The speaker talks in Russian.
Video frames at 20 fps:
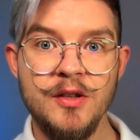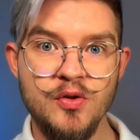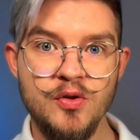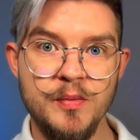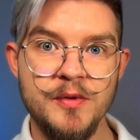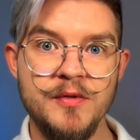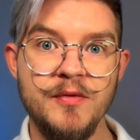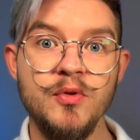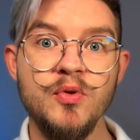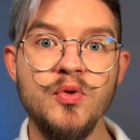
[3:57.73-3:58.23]
на
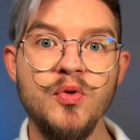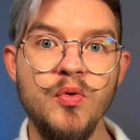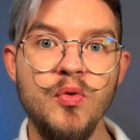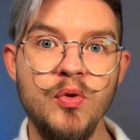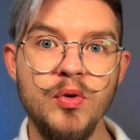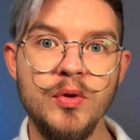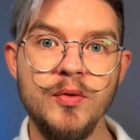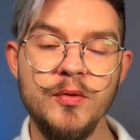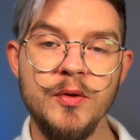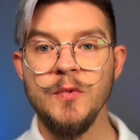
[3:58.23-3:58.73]
собственную
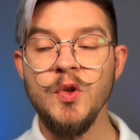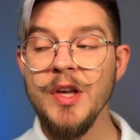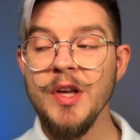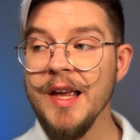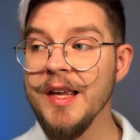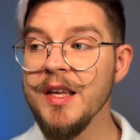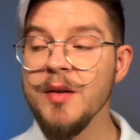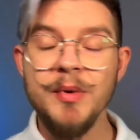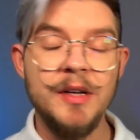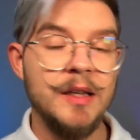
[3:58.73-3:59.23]
голову. Но я
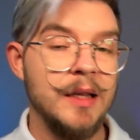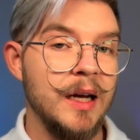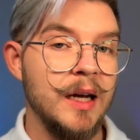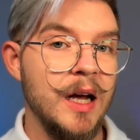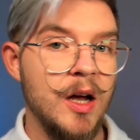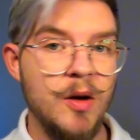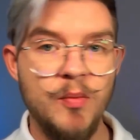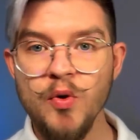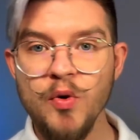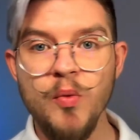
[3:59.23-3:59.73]
и не
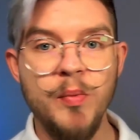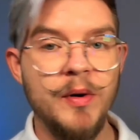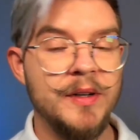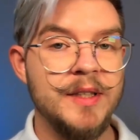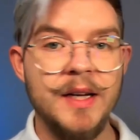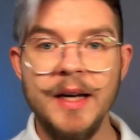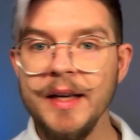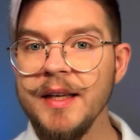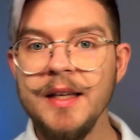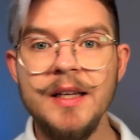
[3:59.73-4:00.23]
предлагаю покупать
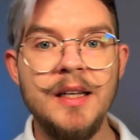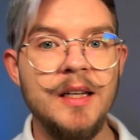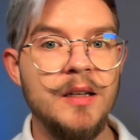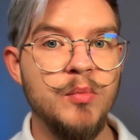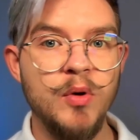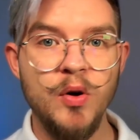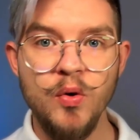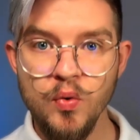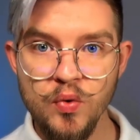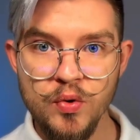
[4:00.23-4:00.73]

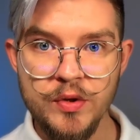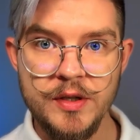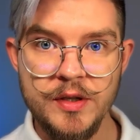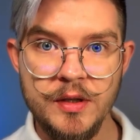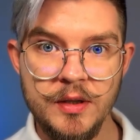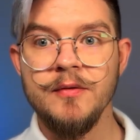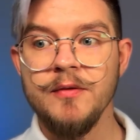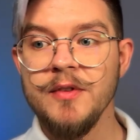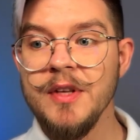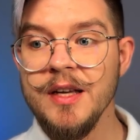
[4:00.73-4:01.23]
какие-либо курсы.
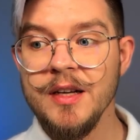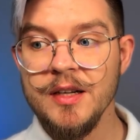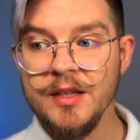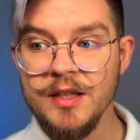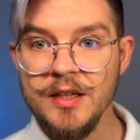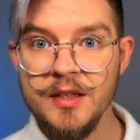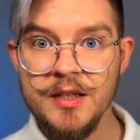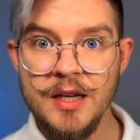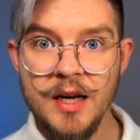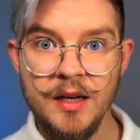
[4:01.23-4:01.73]
В
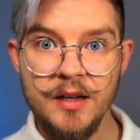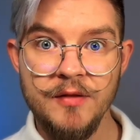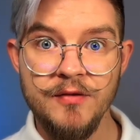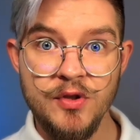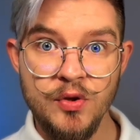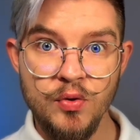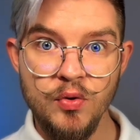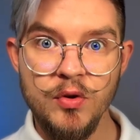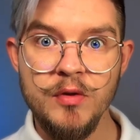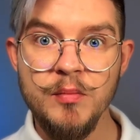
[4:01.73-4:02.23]
нейросетях и в
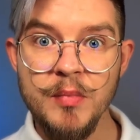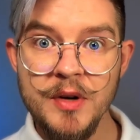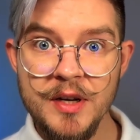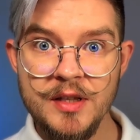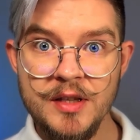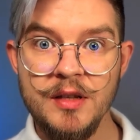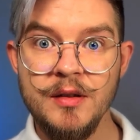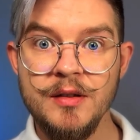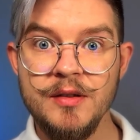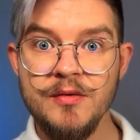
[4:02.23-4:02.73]
столь
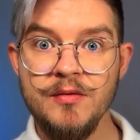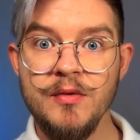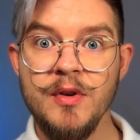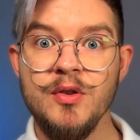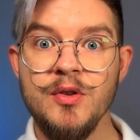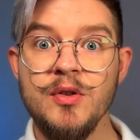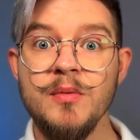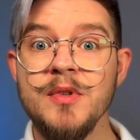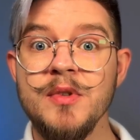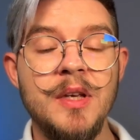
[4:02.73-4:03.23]
быстро
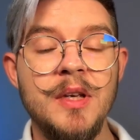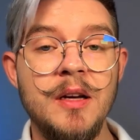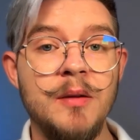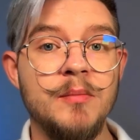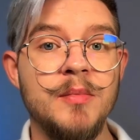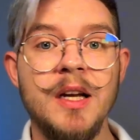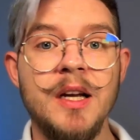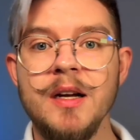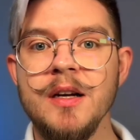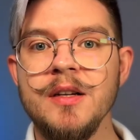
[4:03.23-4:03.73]
развивающемся мире
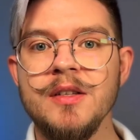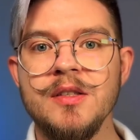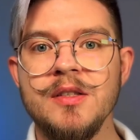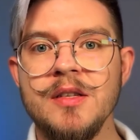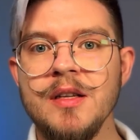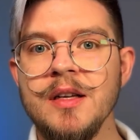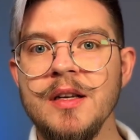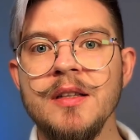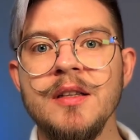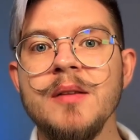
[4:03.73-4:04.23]
мне кажется,
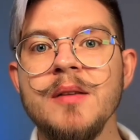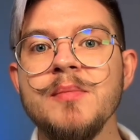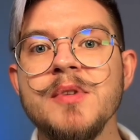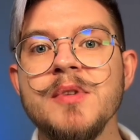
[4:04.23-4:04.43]
это